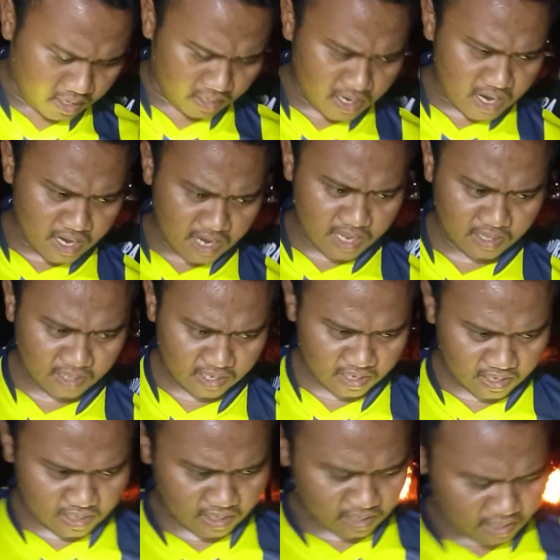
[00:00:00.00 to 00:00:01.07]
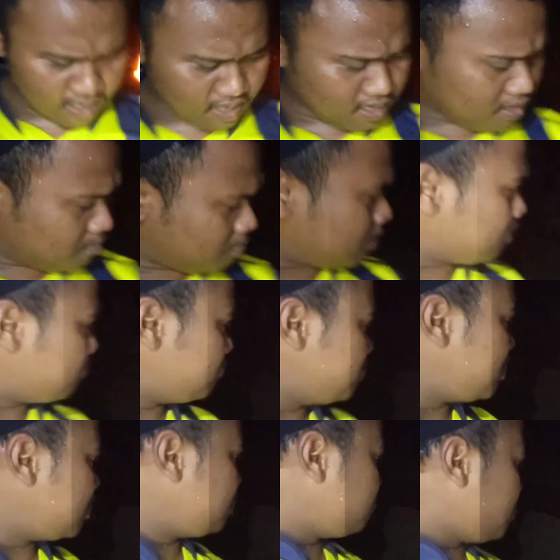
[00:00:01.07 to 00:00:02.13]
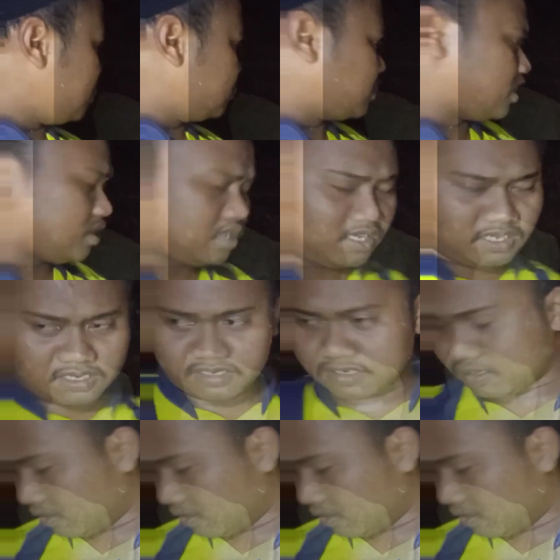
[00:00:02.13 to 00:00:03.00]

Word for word: dana teh laku jalan bangsa kieu